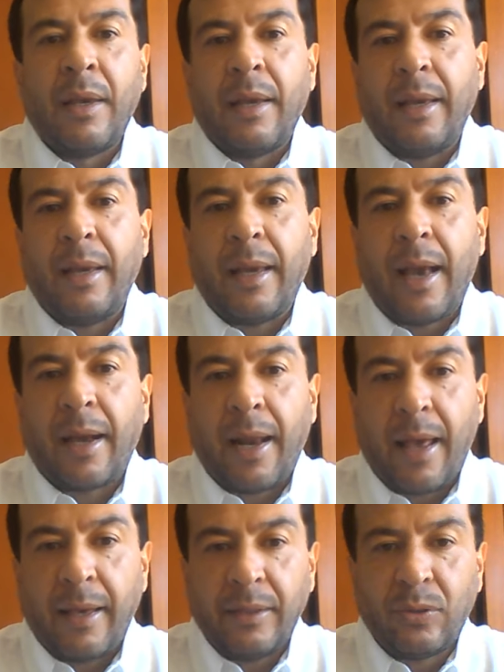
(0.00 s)
Eh,
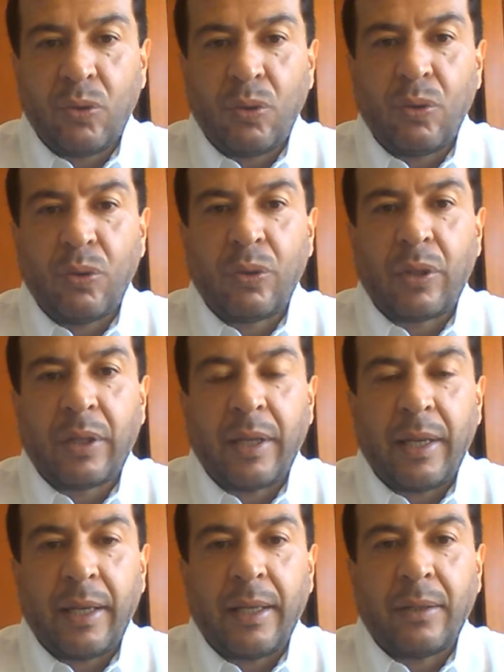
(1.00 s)
agradezco
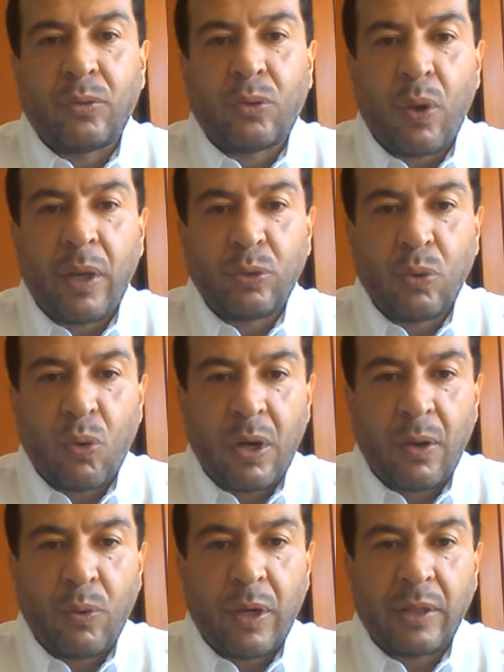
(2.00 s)
eh, toda su
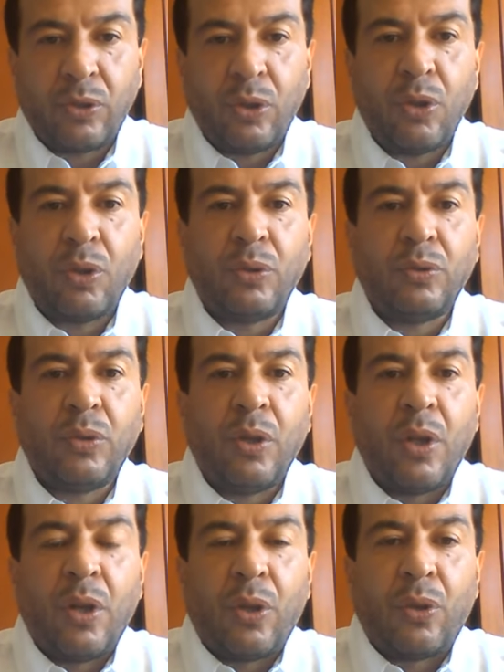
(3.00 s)
colaboración,
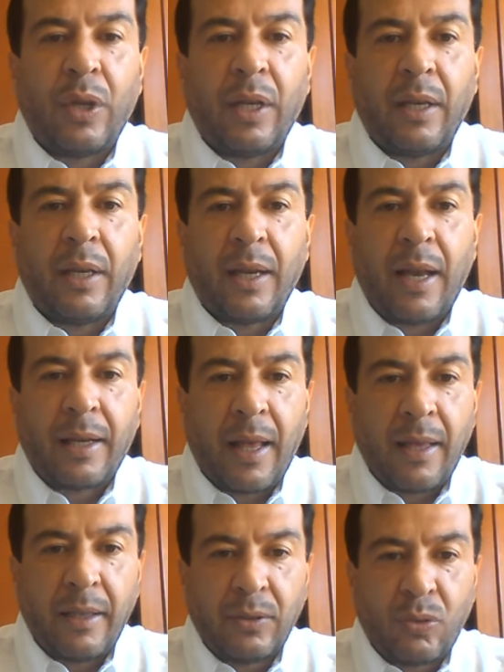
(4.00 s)

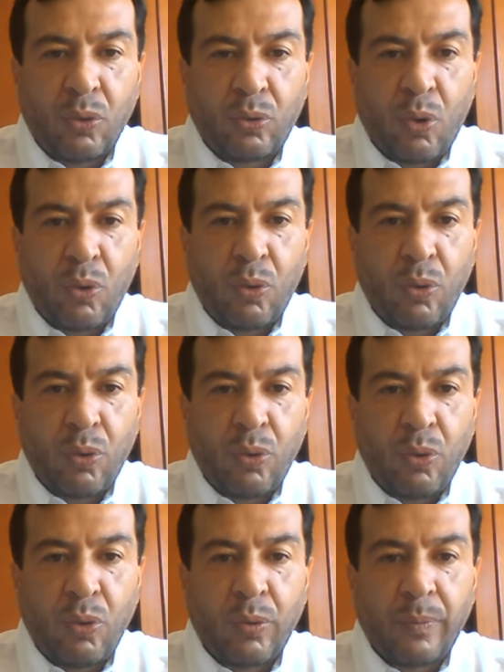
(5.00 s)
agradezco
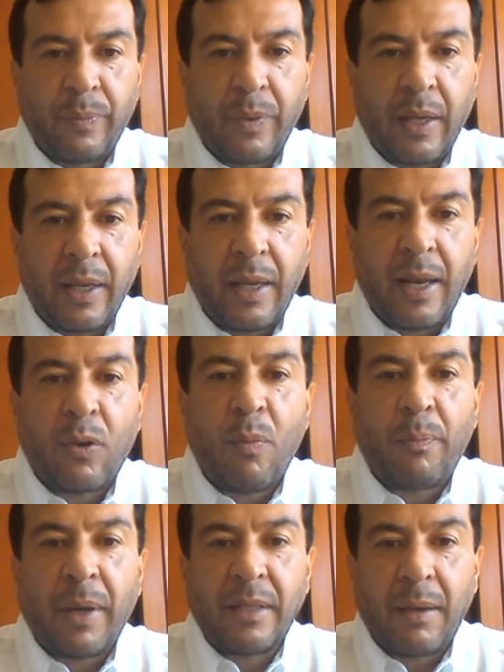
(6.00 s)
todo el
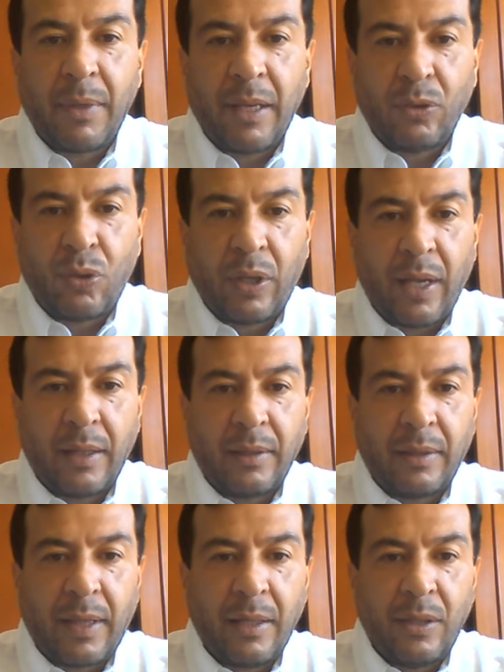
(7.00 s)
acompañamiento que
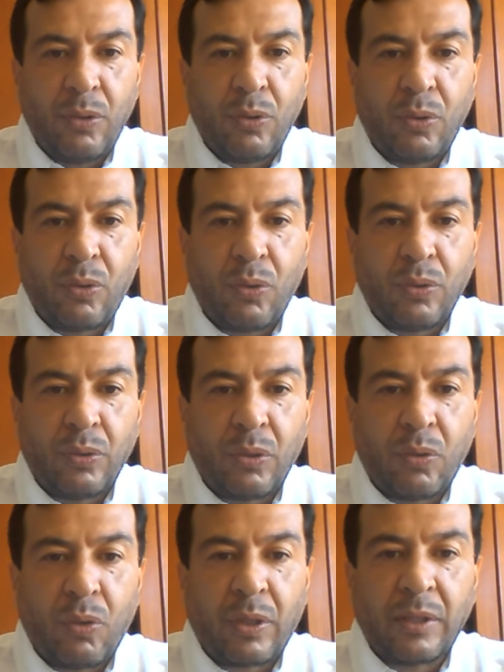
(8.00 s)
han tenido con
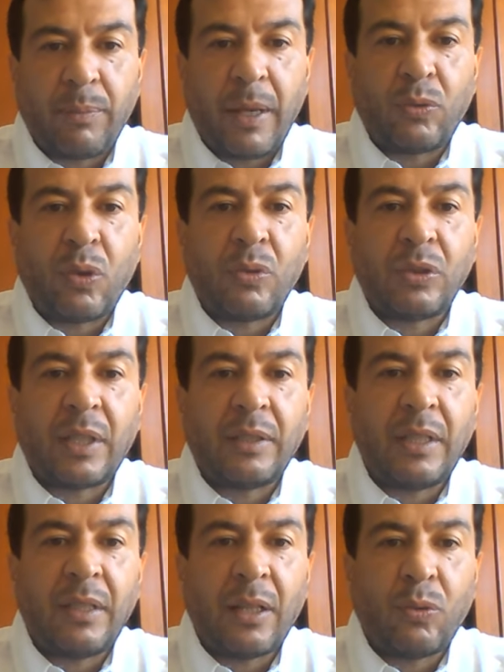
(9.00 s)
respecto a nuestra
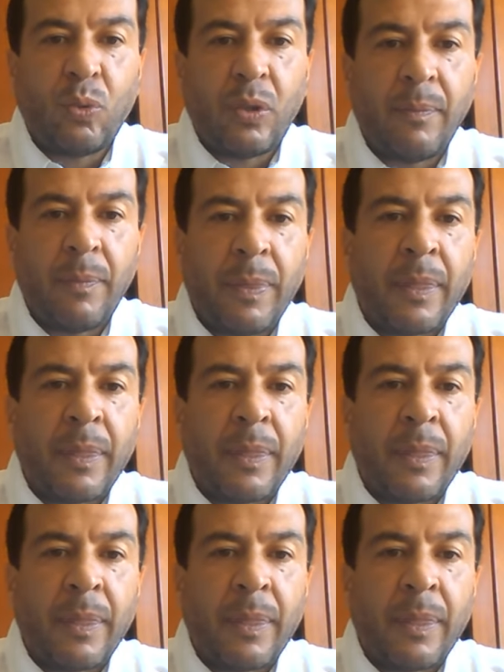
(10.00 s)
asignatura